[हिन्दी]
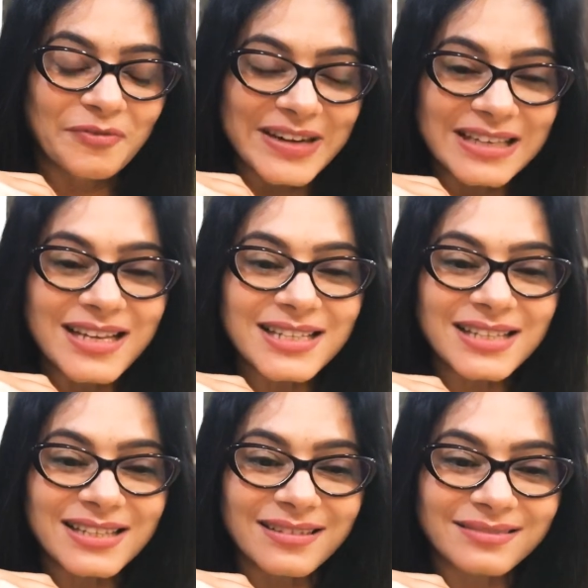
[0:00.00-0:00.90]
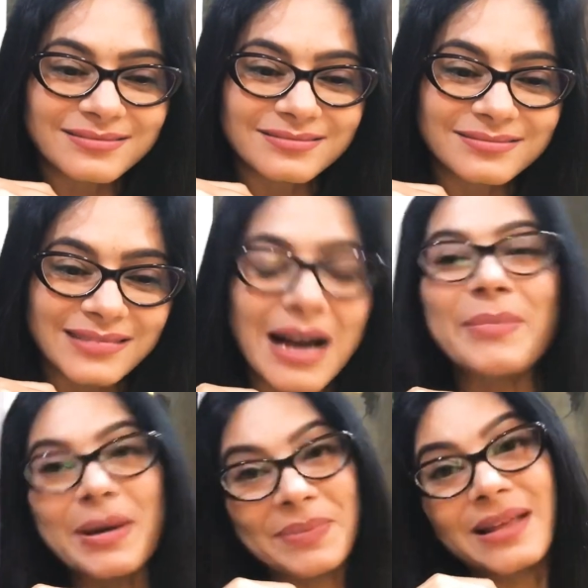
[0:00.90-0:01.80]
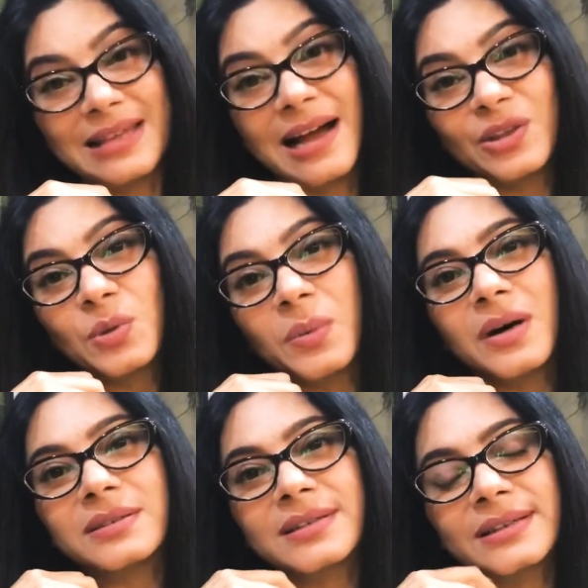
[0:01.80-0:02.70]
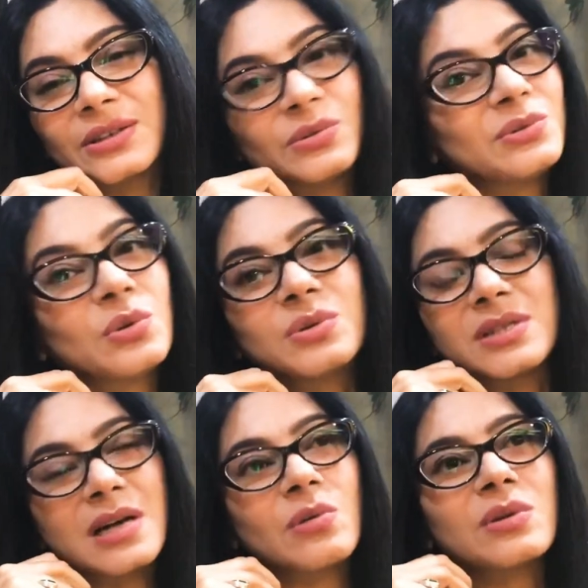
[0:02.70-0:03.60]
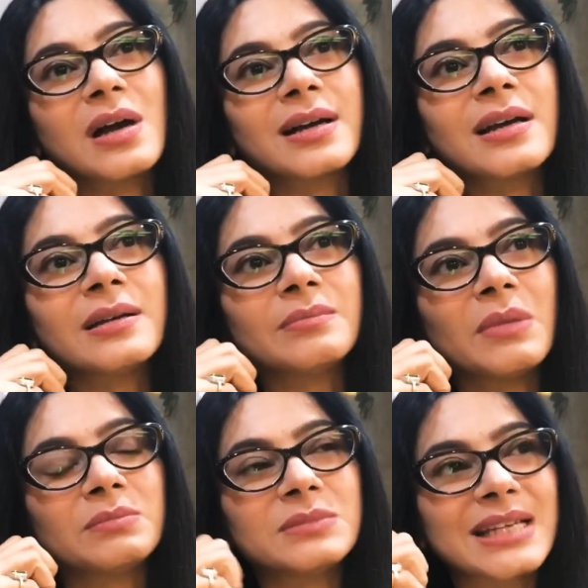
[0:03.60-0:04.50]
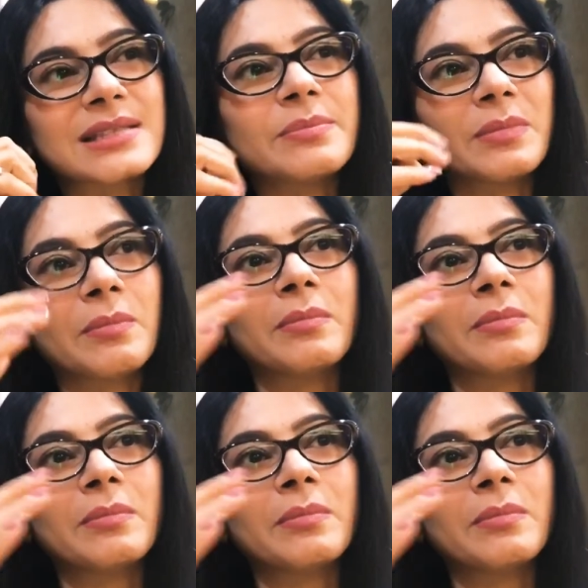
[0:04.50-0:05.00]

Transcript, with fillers: फिटनेस का मैं अपना ध्यान तो बहुत रखती हूँ नो डाउट अगर जैसे